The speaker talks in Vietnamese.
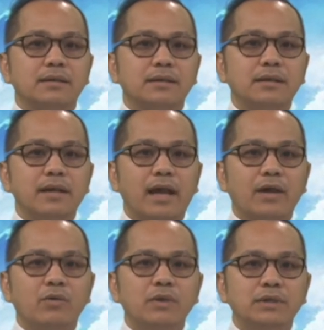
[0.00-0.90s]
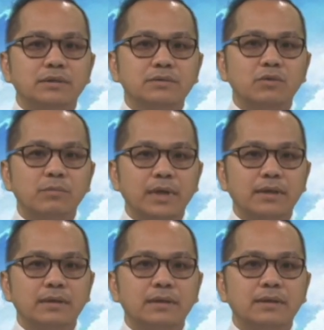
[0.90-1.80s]
kính nể huynh trưởng của
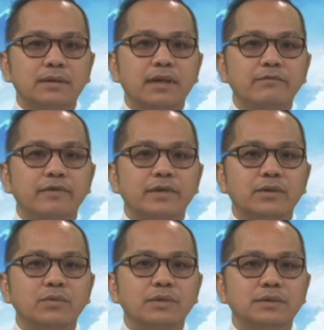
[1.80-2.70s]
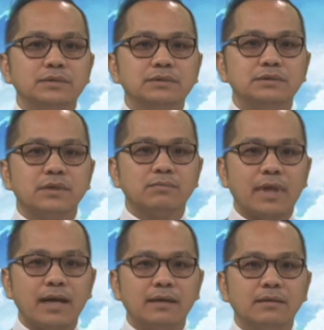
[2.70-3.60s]
mình đến việc nuôi dưỡng song thân.